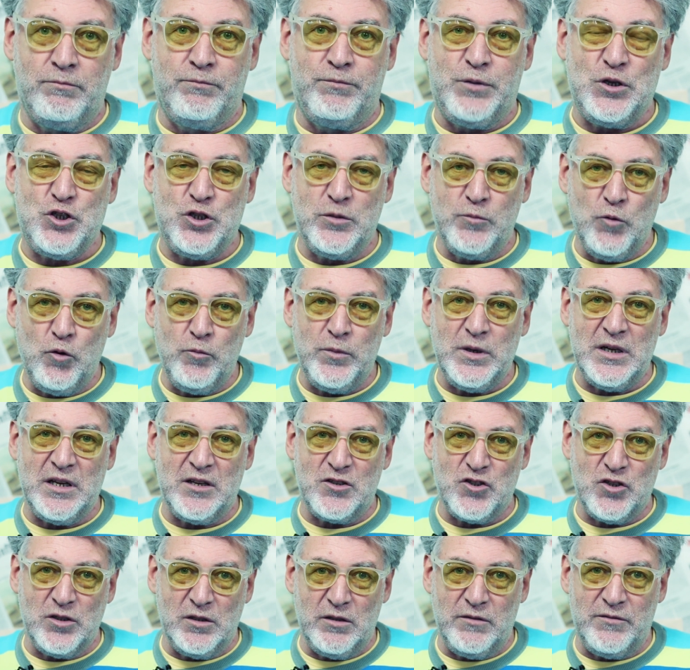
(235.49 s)
Почему бы
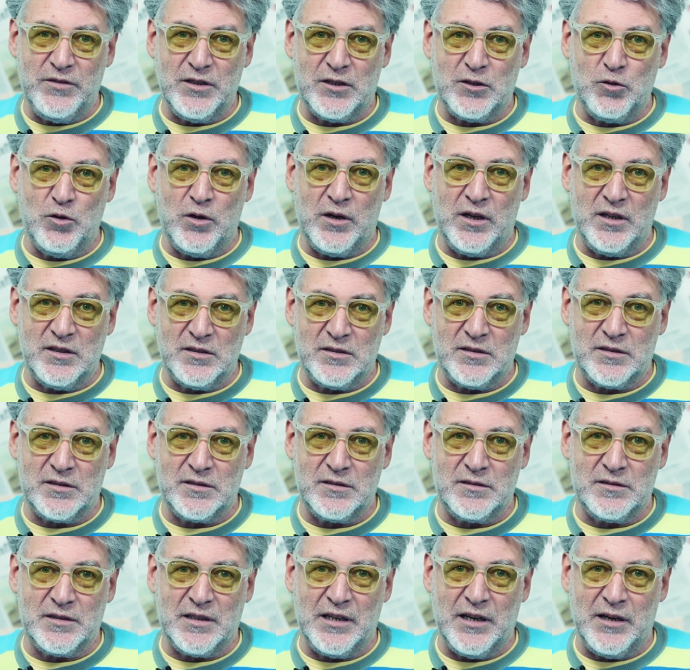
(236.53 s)
решила Виктория
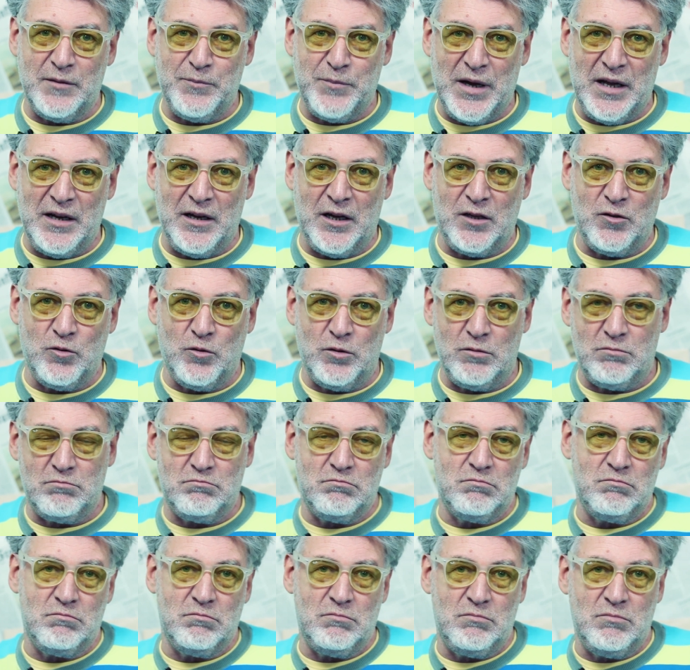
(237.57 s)
Скрипаль, оно
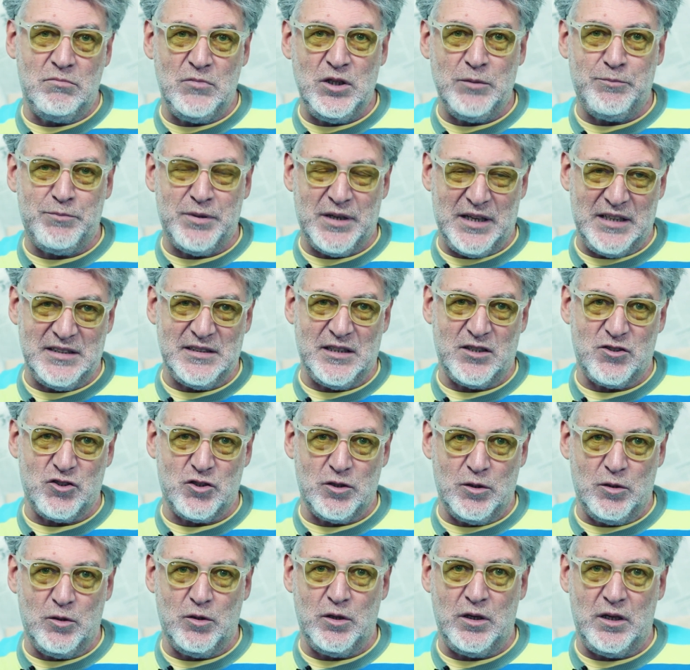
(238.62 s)
не
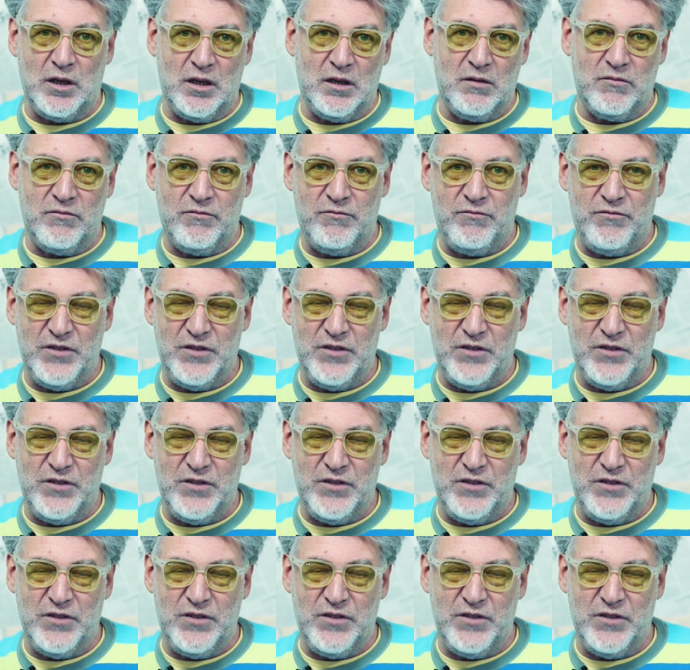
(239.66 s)
произошло, и в